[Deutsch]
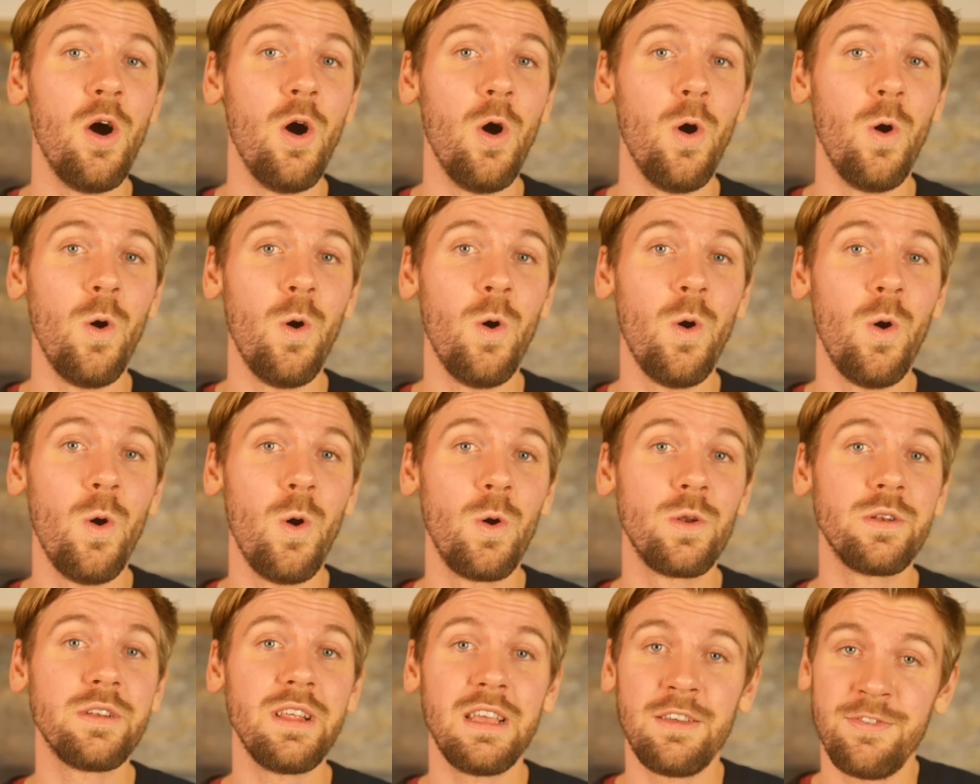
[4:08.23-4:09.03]

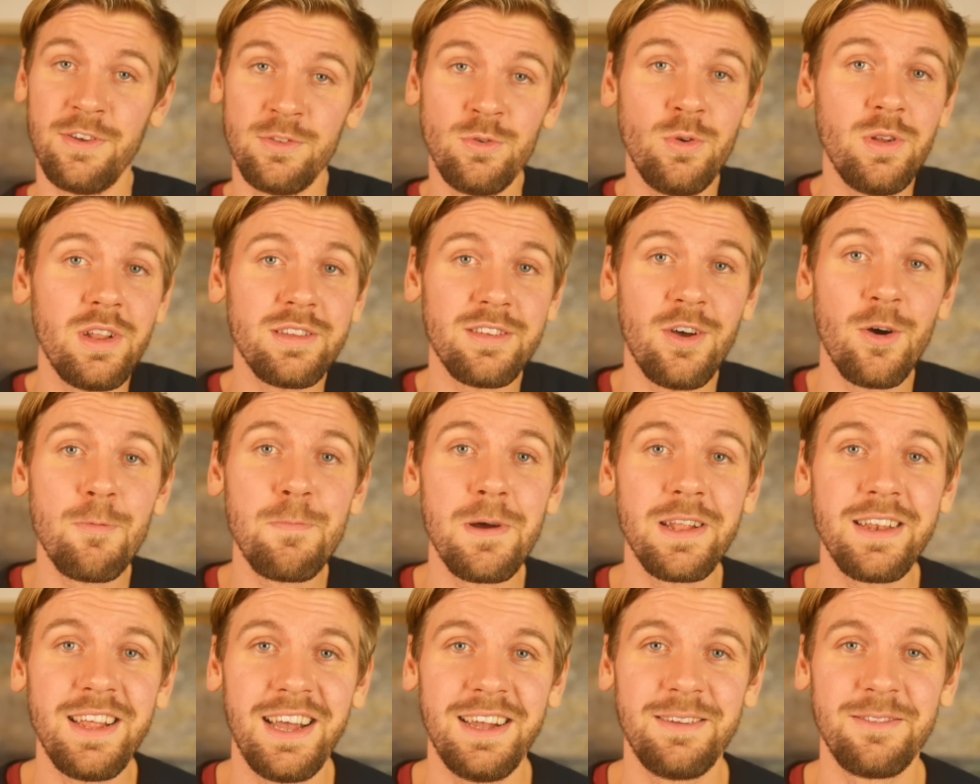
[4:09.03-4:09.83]
Und ich versuche das auch
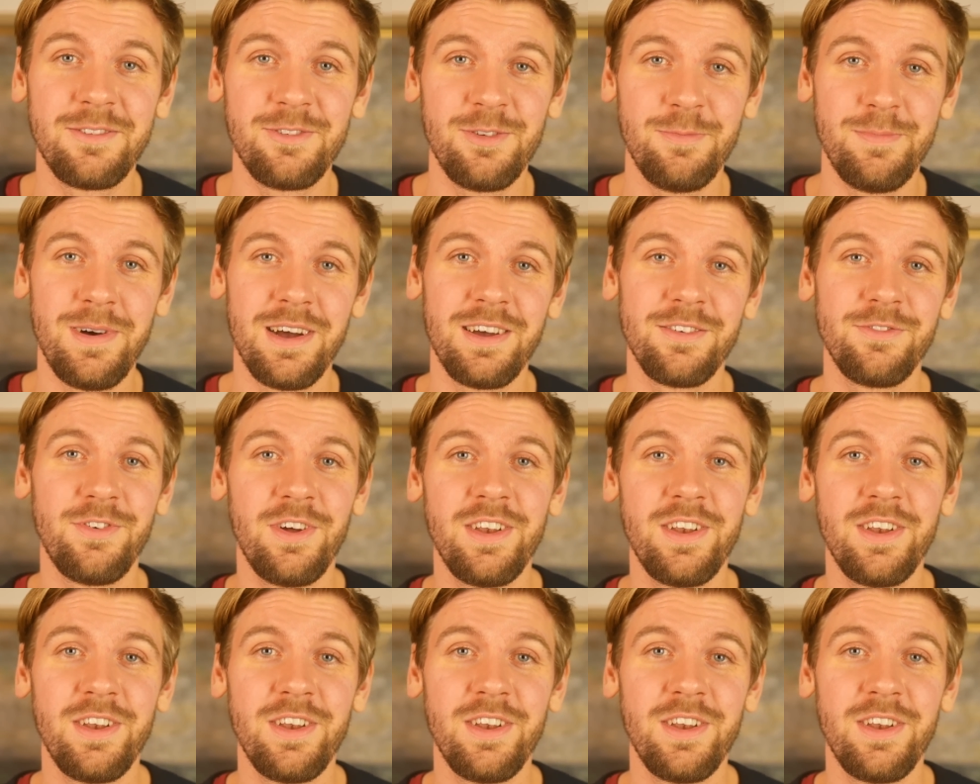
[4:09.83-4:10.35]
bei deinen zu machen.